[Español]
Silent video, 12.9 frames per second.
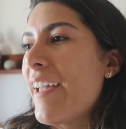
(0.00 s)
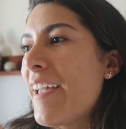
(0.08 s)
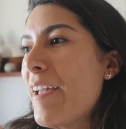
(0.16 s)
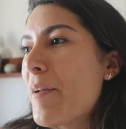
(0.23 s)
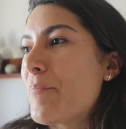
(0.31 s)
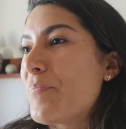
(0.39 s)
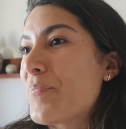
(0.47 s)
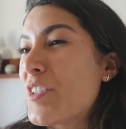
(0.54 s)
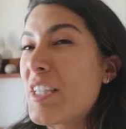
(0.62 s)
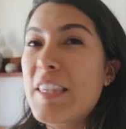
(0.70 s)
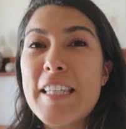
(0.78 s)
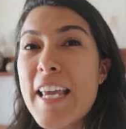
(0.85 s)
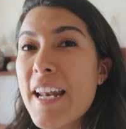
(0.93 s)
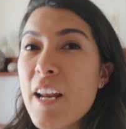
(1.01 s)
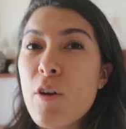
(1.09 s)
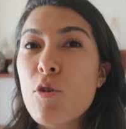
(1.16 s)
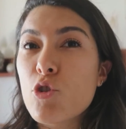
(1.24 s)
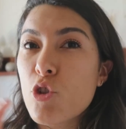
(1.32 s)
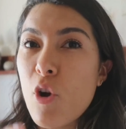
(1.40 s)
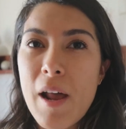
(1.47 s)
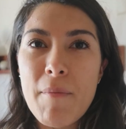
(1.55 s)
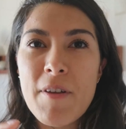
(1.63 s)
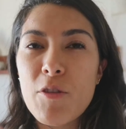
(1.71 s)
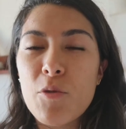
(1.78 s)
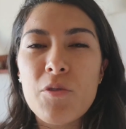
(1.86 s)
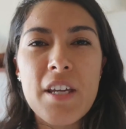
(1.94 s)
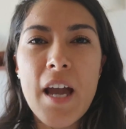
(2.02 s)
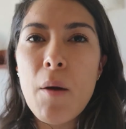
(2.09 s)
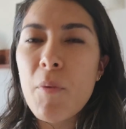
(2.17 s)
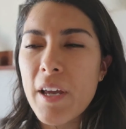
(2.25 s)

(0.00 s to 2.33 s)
Em, si tienen solamente un día,